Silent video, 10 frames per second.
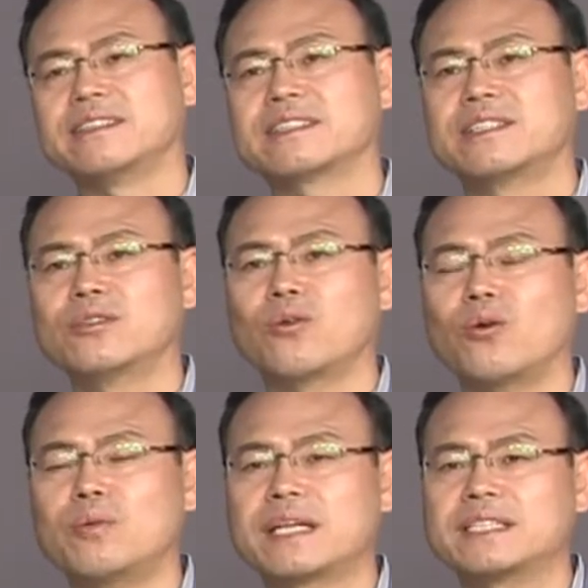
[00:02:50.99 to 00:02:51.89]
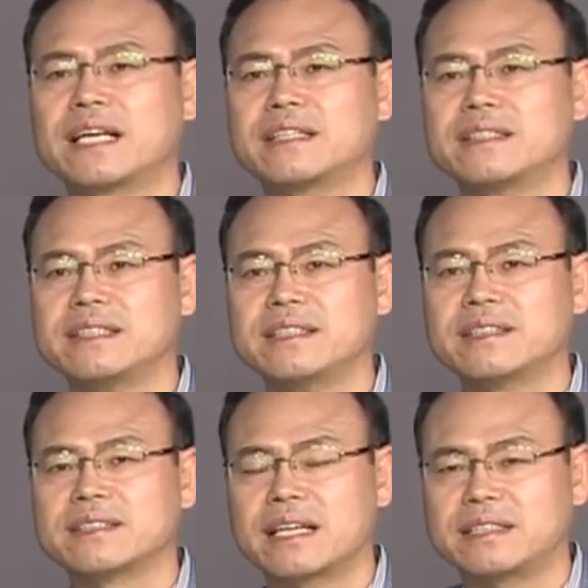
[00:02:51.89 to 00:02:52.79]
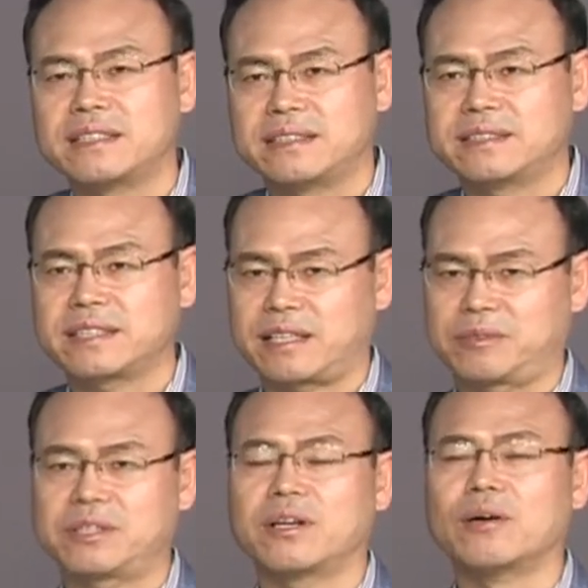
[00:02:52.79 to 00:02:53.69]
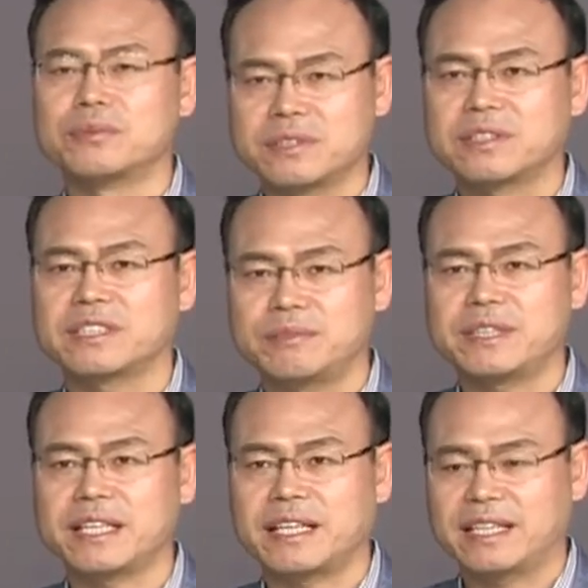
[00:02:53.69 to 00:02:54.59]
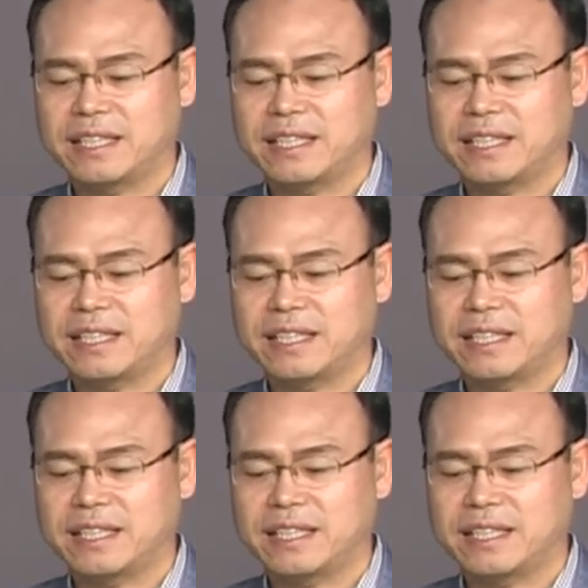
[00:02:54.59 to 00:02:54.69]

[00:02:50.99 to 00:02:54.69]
그런 올바르지 않는 리더를 따를 사람은 없을 것입니다.